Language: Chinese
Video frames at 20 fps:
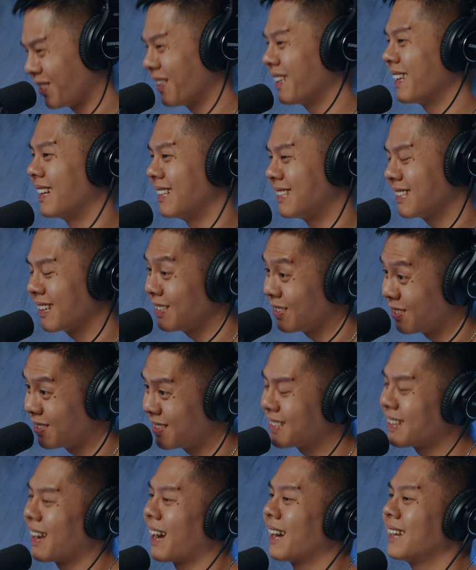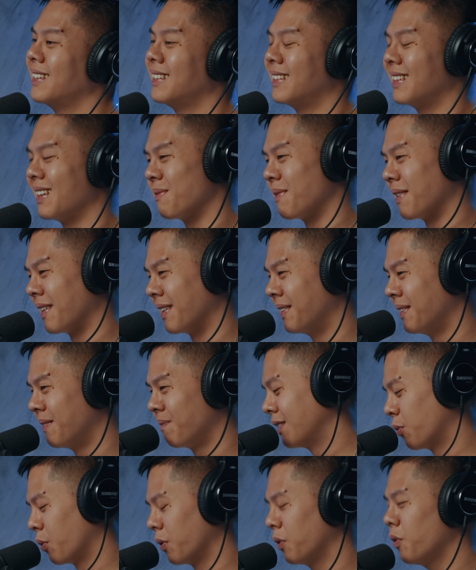对，这个就是差一点嘛。
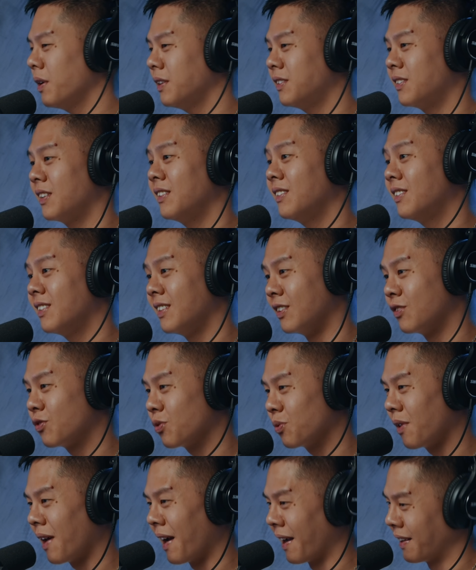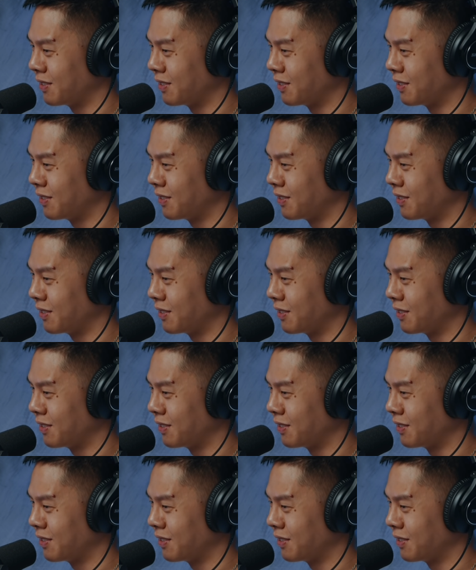我会先提出来，